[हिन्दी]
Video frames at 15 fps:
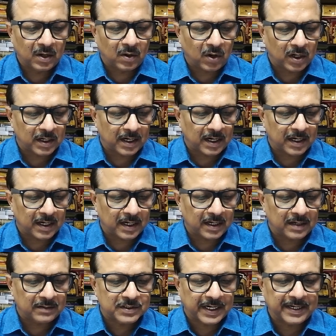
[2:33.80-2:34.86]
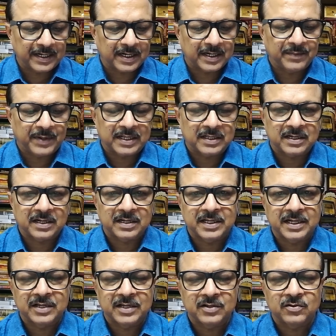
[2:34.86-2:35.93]
और अगर हम चाइना की बात
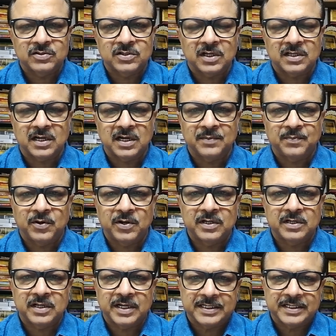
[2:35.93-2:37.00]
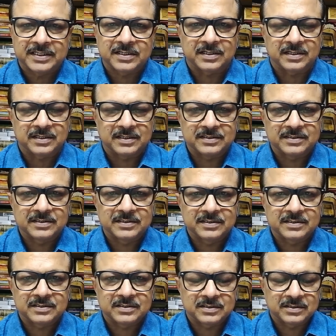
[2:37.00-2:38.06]
करते हैं तो सत्रह
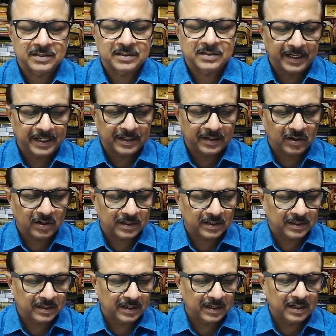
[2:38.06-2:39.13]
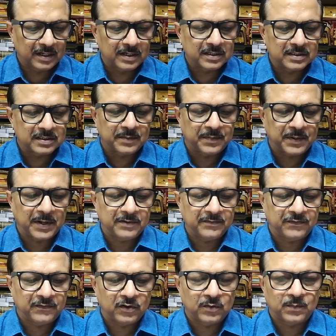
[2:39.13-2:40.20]
ट्रिलियन डॉलर जापान
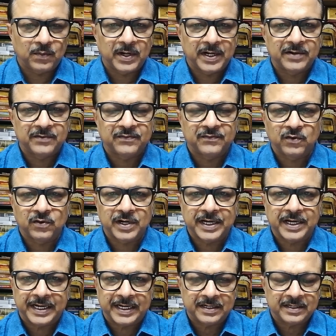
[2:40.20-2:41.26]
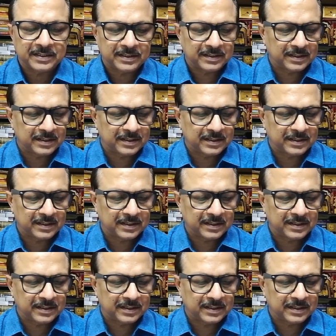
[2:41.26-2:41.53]
4.48